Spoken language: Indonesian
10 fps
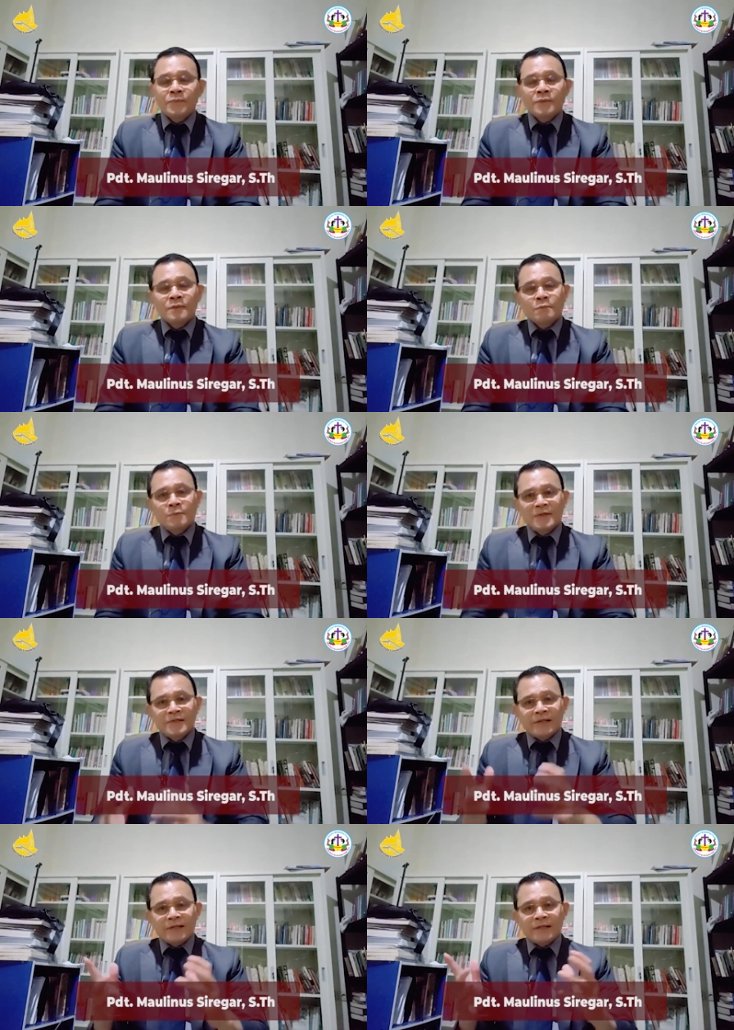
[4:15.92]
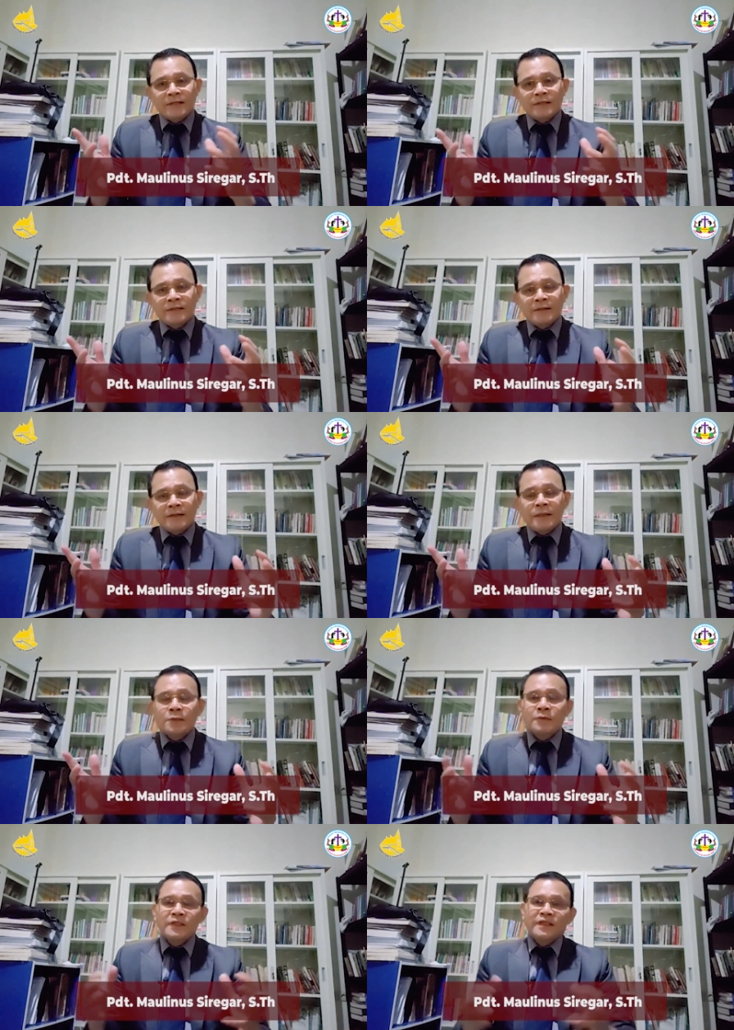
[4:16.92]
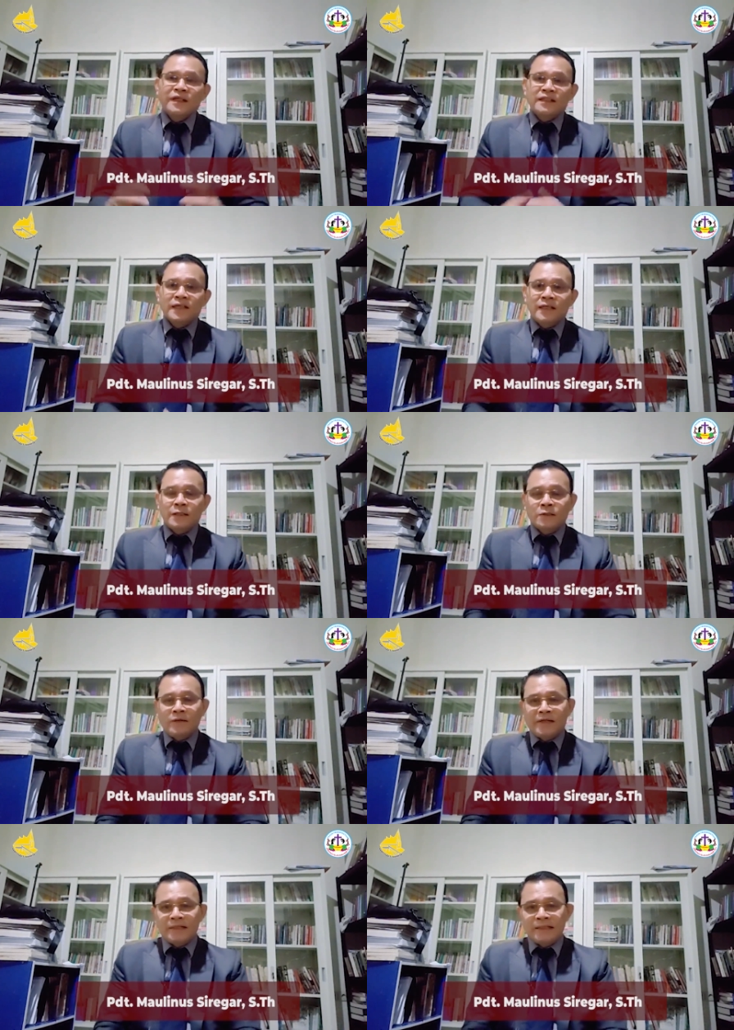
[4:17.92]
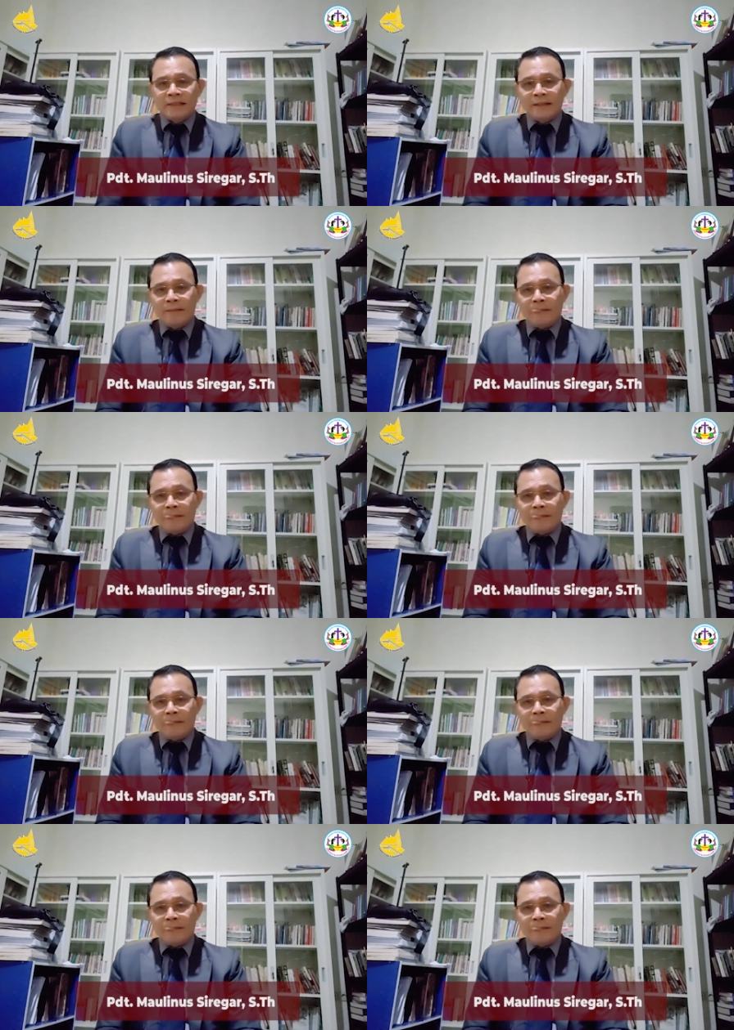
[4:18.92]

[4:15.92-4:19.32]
Memancarkan terang itu di tengah-tengah lingkungan kita.